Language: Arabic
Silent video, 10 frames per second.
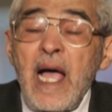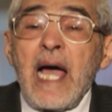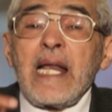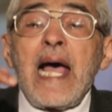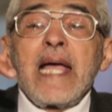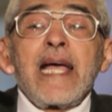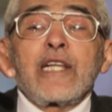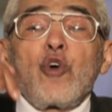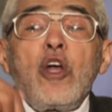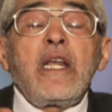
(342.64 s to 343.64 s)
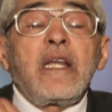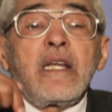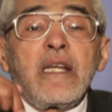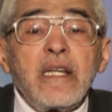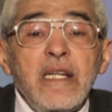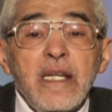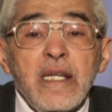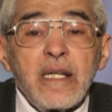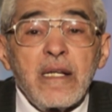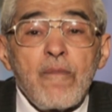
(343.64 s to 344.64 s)
ألا يدل
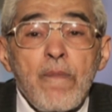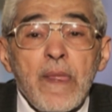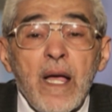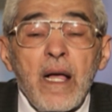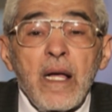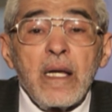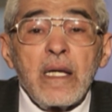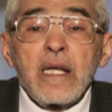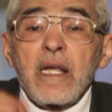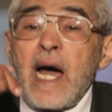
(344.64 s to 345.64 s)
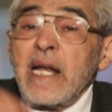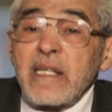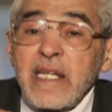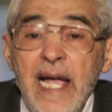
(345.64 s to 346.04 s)
الخلق